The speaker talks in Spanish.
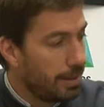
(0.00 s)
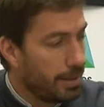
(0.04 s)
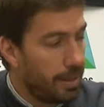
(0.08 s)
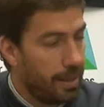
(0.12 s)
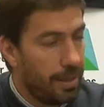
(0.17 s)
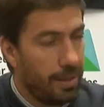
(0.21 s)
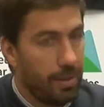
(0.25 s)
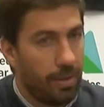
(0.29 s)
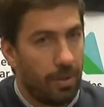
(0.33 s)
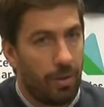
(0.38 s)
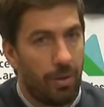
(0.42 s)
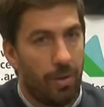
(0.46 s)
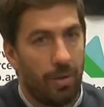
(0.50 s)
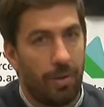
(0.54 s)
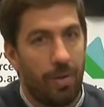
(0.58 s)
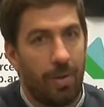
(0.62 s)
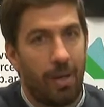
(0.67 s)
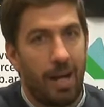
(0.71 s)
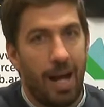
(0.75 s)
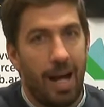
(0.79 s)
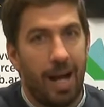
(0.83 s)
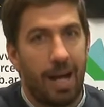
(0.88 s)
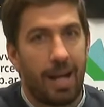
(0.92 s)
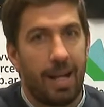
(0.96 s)
Quiero
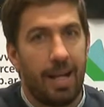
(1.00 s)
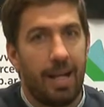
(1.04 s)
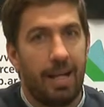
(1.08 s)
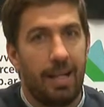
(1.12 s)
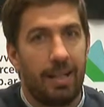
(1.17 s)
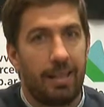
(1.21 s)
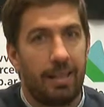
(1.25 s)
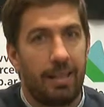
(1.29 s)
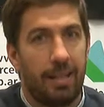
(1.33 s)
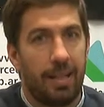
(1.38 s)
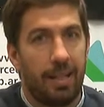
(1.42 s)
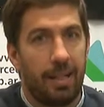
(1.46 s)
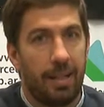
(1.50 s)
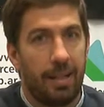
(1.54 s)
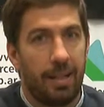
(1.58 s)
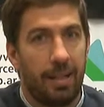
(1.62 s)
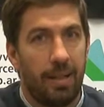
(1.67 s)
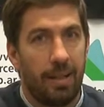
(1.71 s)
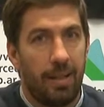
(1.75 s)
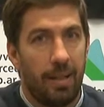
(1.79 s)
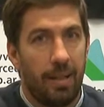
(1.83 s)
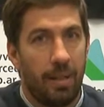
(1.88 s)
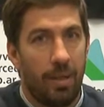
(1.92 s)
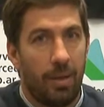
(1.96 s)
agradecer
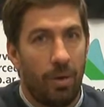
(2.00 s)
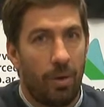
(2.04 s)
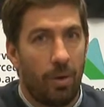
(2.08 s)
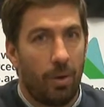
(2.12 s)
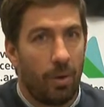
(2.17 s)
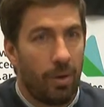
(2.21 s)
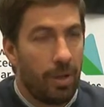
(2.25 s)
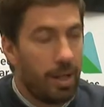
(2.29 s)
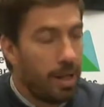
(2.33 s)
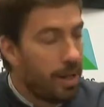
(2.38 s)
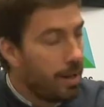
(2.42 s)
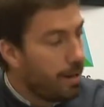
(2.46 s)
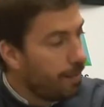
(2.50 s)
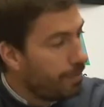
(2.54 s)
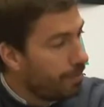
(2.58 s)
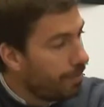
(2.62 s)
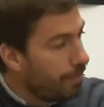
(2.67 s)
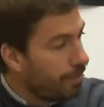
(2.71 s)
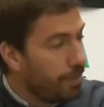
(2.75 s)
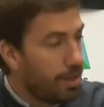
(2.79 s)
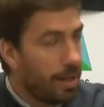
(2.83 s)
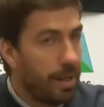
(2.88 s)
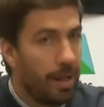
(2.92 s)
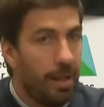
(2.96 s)
hoy en la
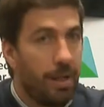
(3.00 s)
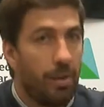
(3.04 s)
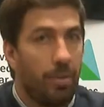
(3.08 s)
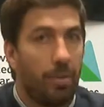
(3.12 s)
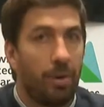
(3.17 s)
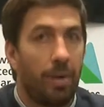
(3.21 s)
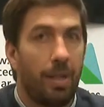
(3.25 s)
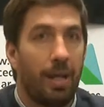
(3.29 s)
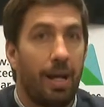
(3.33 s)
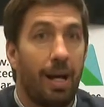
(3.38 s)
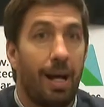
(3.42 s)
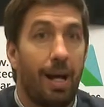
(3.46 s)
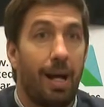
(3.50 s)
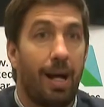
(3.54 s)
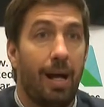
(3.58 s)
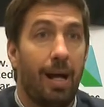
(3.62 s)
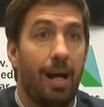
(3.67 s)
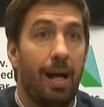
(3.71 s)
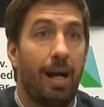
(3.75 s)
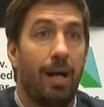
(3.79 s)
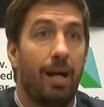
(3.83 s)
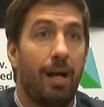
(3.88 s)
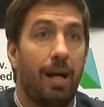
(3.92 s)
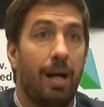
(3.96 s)
figura de Lourdes
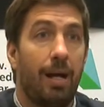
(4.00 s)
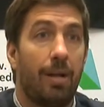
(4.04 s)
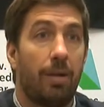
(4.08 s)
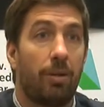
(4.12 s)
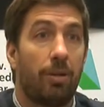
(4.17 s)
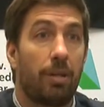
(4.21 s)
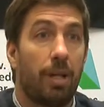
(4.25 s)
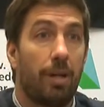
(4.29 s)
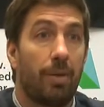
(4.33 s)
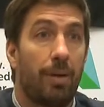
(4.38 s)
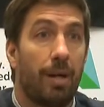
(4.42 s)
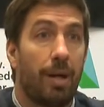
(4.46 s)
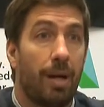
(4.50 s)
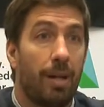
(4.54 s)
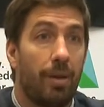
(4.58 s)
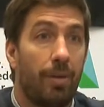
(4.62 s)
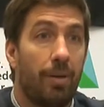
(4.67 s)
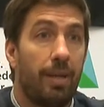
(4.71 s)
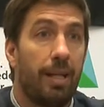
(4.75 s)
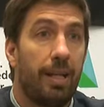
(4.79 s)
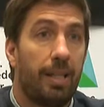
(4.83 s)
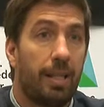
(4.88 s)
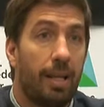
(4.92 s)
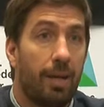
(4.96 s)
a, los
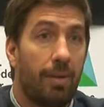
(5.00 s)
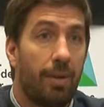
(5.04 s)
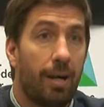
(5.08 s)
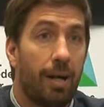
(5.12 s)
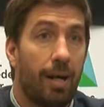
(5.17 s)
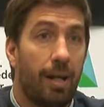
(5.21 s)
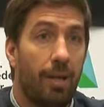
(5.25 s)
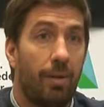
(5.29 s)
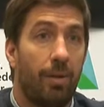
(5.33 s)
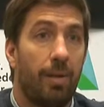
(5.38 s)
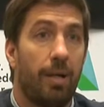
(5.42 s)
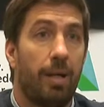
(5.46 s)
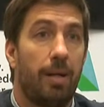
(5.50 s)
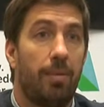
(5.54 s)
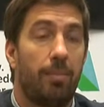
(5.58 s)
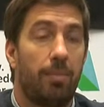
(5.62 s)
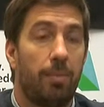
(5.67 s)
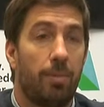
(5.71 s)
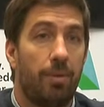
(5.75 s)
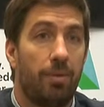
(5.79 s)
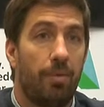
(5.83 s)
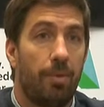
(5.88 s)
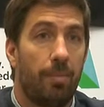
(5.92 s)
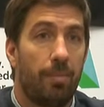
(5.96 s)
trabajadores y trabajadoras
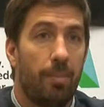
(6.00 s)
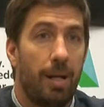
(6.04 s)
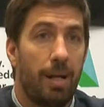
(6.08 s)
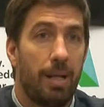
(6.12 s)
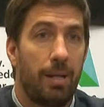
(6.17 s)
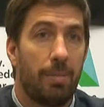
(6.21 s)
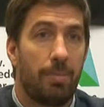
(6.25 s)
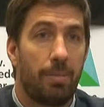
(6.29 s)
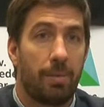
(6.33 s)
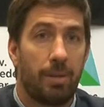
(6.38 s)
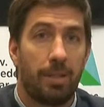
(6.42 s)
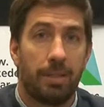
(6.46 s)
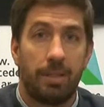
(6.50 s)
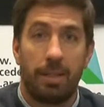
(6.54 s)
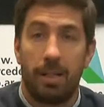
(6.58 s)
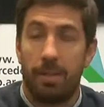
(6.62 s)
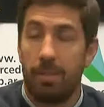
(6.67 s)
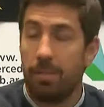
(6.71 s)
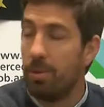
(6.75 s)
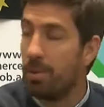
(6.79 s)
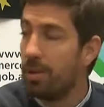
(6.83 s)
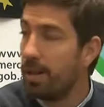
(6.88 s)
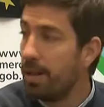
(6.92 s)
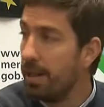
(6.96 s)
municipales, porque
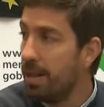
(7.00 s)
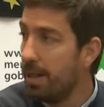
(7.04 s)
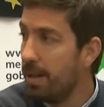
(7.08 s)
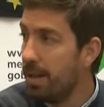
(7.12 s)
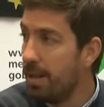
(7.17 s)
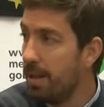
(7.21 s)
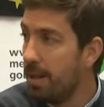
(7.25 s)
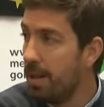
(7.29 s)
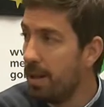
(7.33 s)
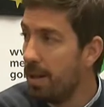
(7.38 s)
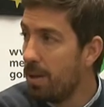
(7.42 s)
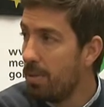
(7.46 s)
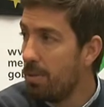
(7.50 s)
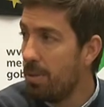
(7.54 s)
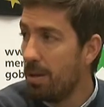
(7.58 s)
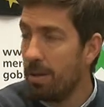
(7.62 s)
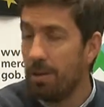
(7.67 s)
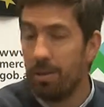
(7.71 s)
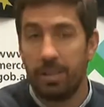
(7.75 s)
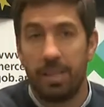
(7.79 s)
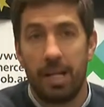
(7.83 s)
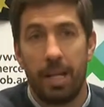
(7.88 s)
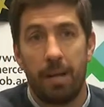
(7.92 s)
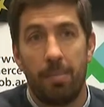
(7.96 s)
sabemos que
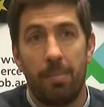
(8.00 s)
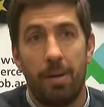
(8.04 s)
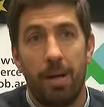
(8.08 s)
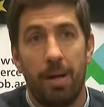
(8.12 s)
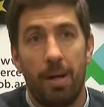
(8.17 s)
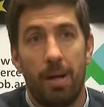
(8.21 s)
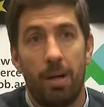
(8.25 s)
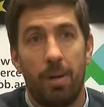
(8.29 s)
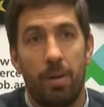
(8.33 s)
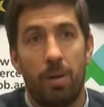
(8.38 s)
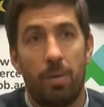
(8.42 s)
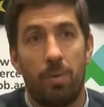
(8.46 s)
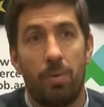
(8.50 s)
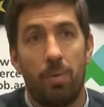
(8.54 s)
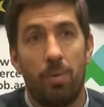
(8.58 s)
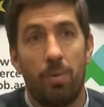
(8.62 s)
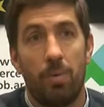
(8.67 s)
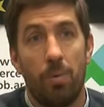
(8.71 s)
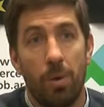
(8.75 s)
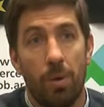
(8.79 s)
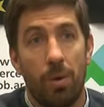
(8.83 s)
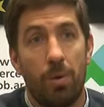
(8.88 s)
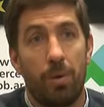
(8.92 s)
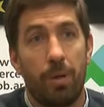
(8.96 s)
cuando se arma
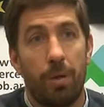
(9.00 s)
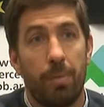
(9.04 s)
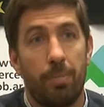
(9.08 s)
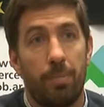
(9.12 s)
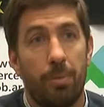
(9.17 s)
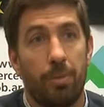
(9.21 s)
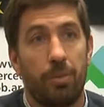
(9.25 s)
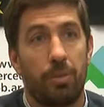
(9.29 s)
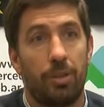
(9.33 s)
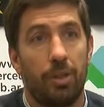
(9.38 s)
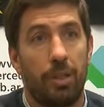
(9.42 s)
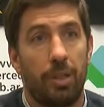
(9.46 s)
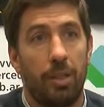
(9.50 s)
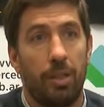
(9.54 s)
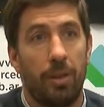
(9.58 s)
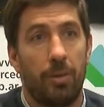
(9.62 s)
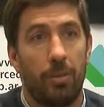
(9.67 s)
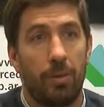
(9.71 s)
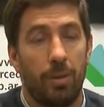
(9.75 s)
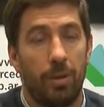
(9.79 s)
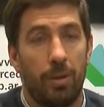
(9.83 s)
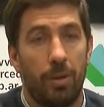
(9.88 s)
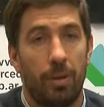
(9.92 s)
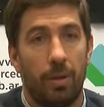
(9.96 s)
un nuevo
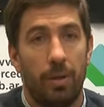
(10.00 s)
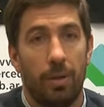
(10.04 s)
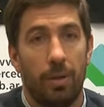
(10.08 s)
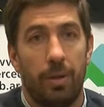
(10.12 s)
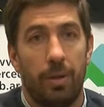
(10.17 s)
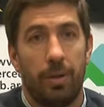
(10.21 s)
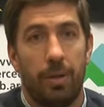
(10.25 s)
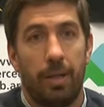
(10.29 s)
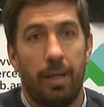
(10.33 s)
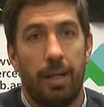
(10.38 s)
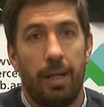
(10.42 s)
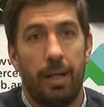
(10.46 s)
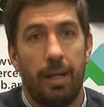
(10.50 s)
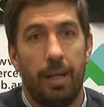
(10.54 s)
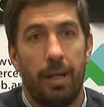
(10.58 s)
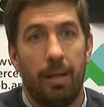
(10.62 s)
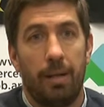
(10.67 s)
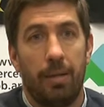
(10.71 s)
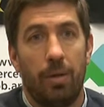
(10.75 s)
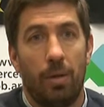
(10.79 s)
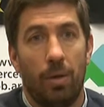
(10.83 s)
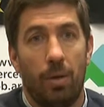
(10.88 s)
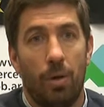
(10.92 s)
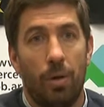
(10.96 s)
dispositivo, eh,
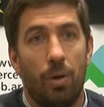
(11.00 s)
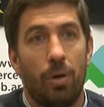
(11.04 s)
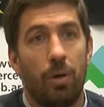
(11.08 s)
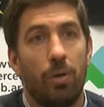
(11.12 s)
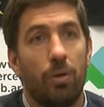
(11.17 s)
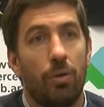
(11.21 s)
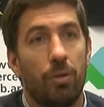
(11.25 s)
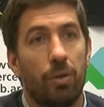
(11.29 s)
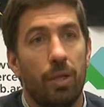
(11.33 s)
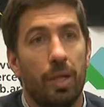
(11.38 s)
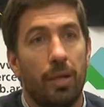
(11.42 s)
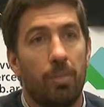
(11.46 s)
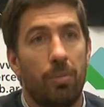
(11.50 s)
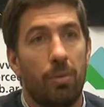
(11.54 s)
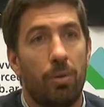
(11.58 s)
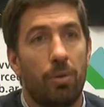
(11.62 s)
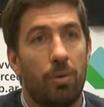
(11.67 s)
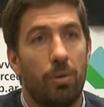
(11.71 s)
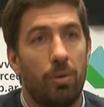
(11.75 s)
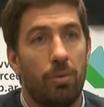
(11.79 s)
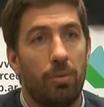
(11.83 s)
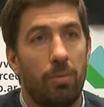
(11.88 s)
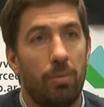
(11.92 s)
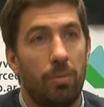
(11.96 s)
hoy contamos
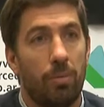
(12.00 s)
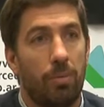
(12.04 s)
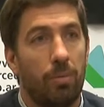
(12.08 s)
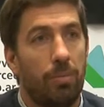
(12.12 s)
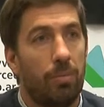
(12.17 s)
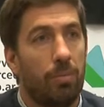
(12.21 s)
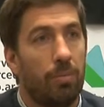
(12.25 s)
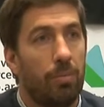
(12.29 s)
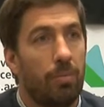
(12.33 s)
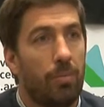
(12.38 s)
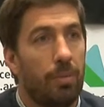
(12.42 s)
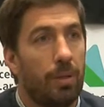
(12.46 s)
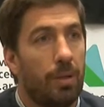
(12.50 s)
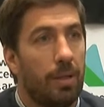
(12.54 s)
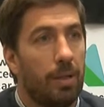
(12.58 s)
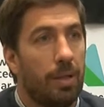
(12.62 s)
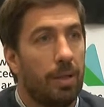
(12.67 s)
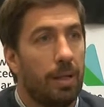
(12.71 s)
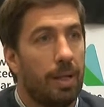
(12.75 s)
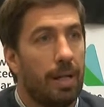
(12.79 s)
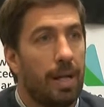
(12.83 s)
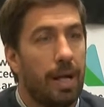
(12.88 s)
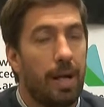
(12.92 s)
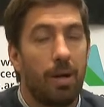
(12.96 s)
con un
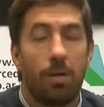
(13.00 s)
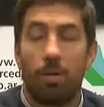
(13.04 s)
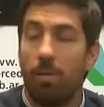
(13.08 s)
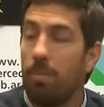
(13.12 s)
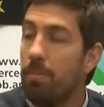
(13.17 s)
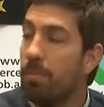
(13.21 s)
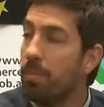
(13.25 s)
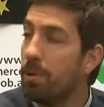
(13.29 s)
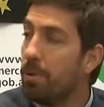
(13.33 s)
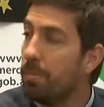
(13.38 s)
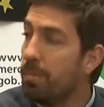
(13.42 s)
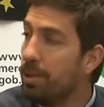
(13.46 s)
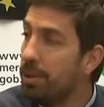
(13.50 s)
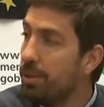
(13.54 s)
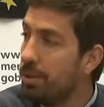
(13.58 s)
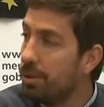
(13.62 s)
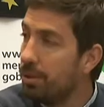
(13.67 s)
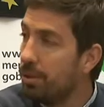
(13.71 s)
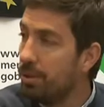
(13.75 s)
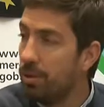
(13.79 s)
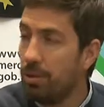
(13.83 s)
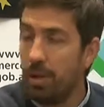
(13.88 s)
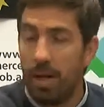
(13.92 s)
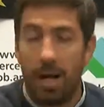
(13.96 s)
gran
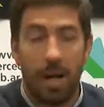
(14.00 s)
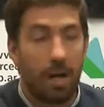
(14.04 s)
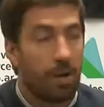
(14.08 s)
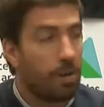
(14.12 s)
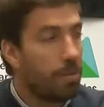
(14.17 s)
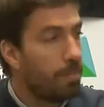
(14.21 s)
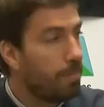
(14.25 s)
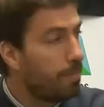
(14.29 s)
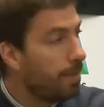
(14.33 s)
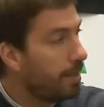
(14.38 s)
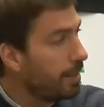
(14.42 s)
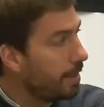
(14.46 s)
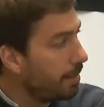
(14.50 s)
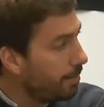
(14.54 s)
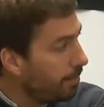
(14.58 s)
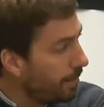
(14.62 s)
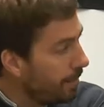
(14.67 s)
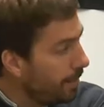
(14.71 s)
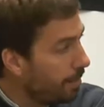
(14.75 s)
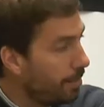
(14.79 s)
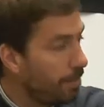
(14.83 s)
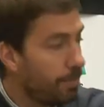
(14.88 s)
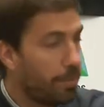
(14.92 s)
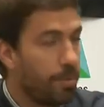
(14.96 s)
compromiso,
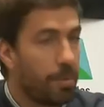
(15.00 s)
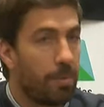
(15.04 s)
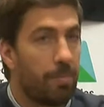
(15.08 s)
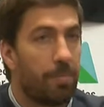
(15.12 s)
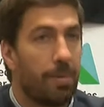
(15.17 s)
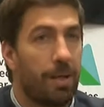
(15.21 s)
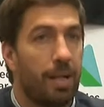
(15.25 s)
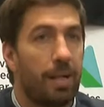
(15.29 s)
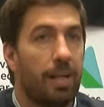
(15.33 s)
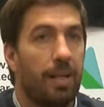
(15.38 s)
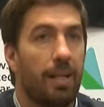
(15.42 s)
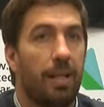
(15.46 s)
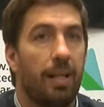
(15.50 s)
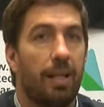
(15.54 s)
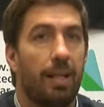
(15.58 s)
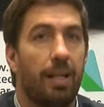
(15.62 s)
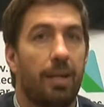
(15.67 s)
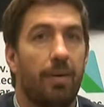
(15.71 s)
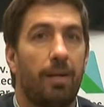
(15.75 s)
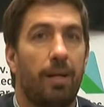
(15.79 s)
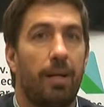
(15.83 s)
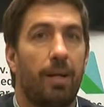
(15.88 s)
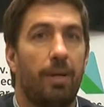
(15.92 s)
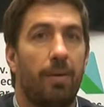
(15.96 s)
acompañamiento por parte de las
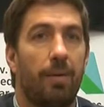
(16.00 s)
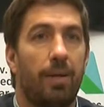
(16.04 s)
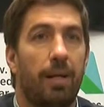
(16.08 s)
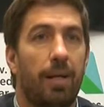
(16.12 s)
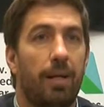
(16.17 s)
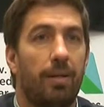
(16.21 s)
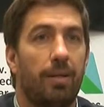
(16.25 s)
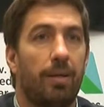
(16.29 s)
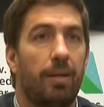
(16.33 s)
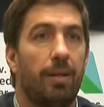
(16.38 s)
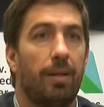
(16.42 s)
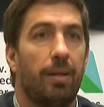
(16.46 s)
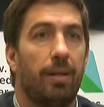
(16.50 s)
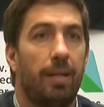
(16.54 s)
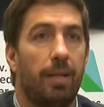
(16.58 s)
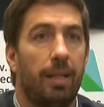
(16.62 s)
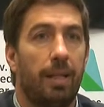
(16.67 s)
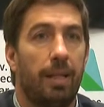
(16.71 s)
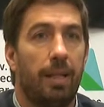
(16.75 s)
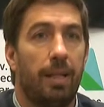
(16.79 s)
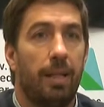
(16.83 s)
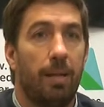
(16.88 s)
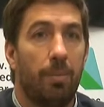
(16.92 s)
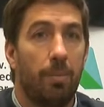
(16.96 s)
trabajadoras
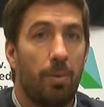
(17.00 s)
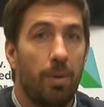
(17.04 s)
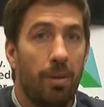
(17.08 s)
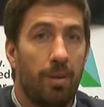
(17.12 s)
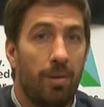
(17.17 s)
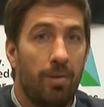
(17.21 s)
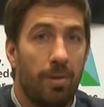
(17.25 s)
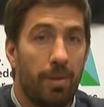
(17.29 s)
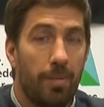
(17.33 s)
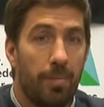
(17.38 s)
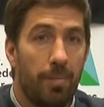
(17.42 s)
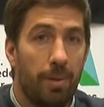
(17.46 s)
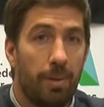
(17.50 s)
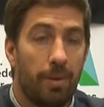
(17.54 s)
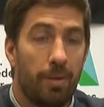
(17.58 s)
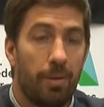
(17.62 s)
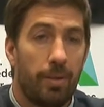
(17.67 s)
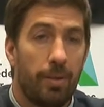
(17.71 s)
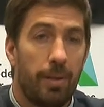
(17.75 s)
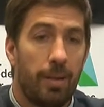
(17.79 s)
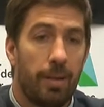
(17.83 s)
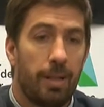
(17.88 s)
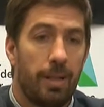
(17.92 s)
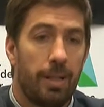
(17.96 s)
eh, del municipio.